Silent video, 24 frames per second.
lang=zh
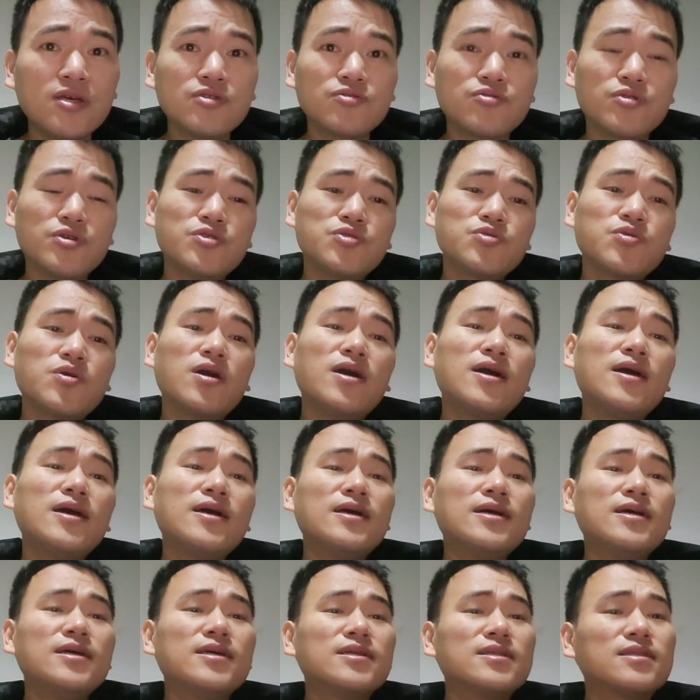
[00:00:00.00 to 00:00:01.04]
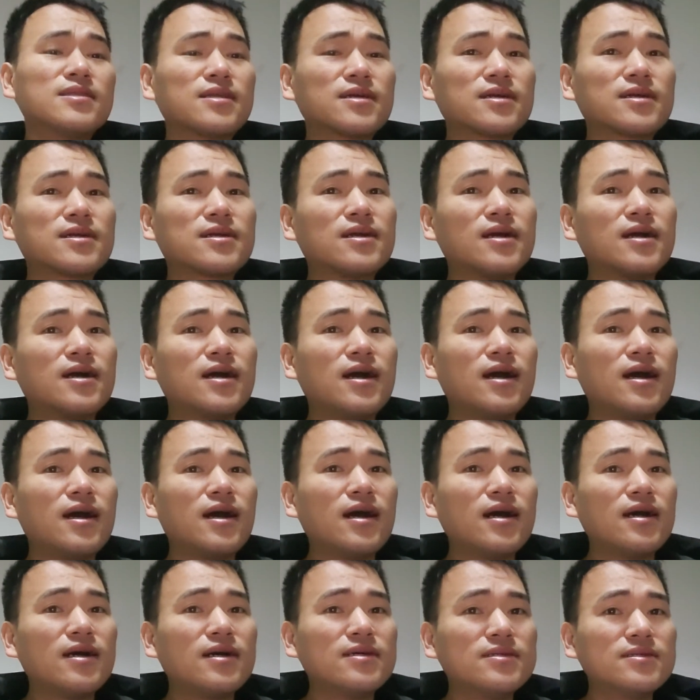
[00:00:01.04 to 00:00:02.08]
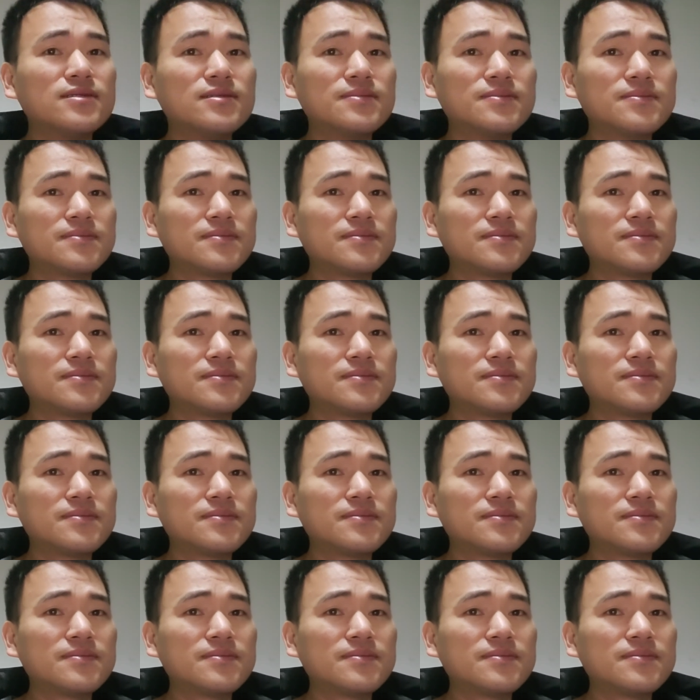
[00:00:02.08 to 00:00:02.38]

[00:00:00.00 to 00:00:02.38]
所以说，那个